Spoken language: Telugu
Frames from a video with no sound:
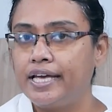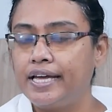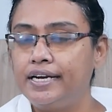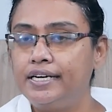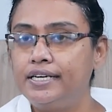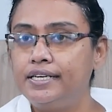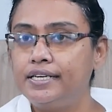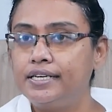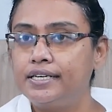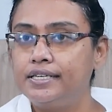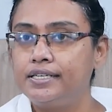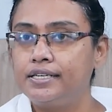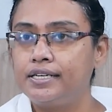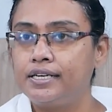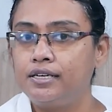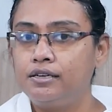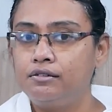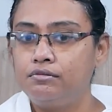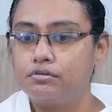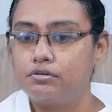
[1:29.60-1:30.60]
ఏంటి
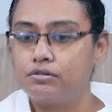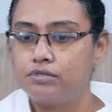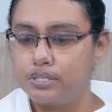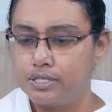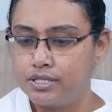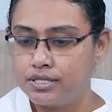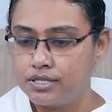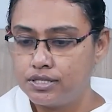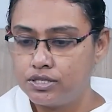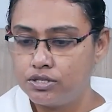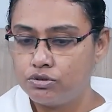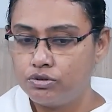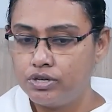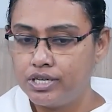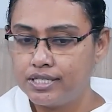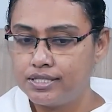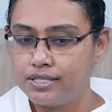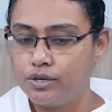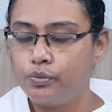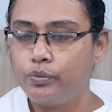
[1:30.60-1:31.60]
అంటే దిస్ ఇస్
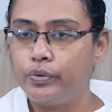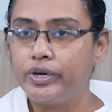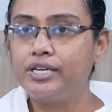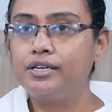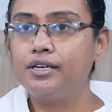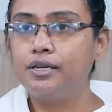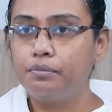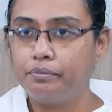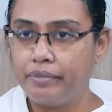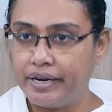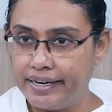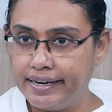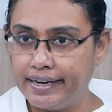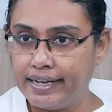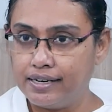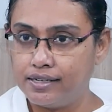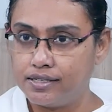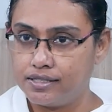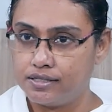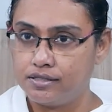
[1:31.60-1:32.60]
నోన్ యాజ్ అ విక్టిమ్
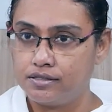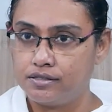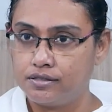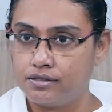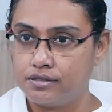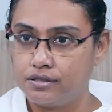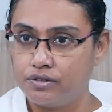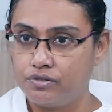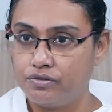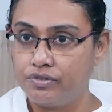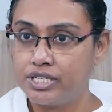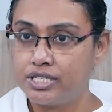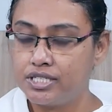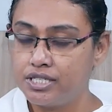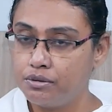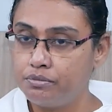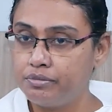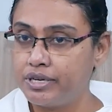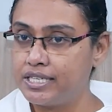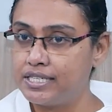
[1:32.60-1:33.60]
మెంటాలిటీ
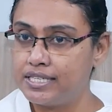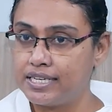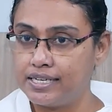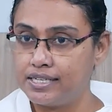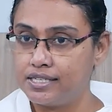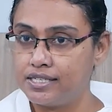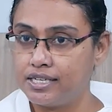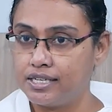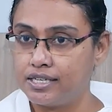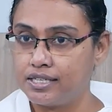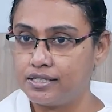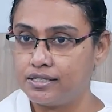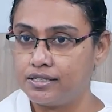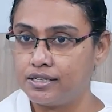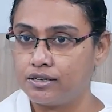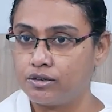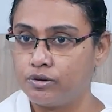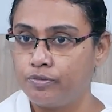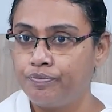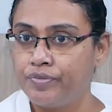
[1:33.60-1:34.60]
విక్టిమ్ మెంటాలిటీ అని
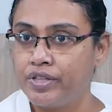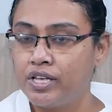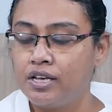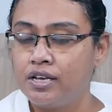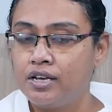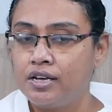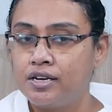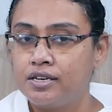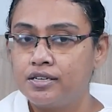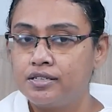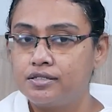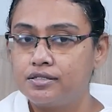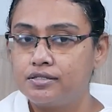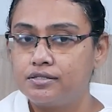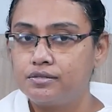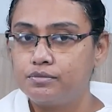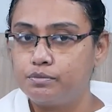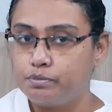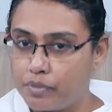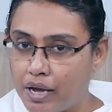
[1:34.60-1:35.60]
అంటారు
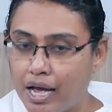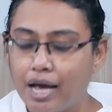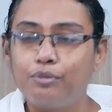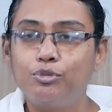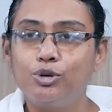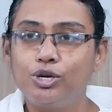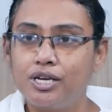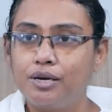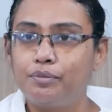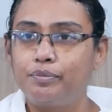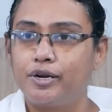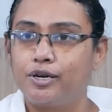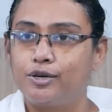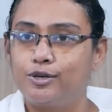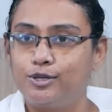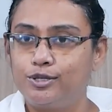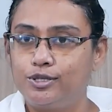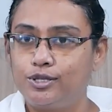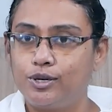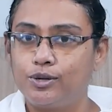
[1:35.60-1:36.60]
మామూలుగా
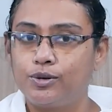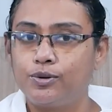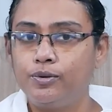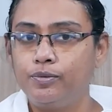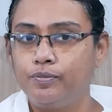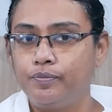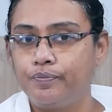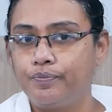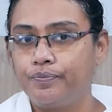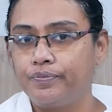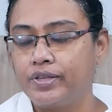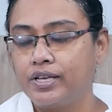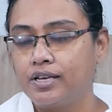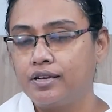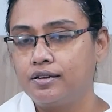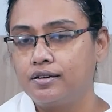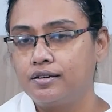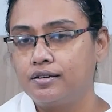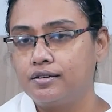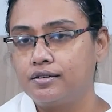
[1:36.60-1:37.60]
ప్రకృతిలో
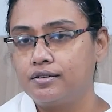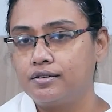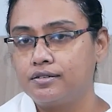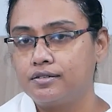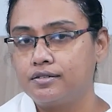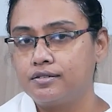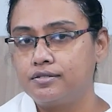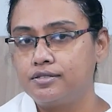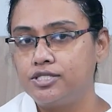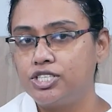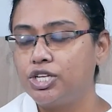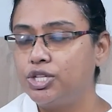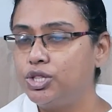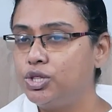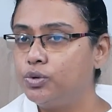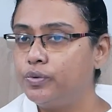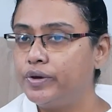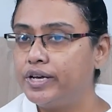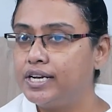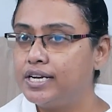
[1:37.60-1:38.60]

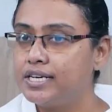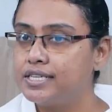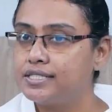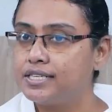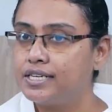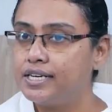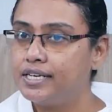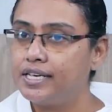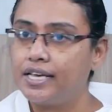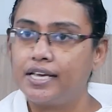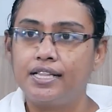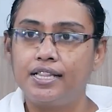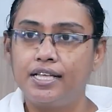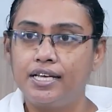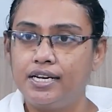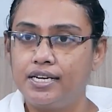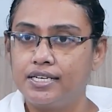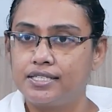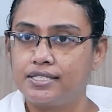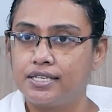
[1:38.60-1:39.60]
జంతువైనా సరే
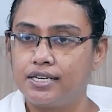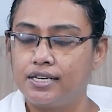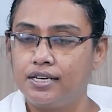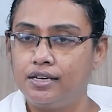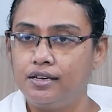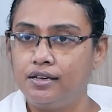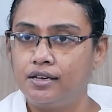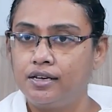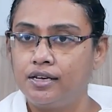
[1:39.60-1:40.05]
ఏదైనా సరే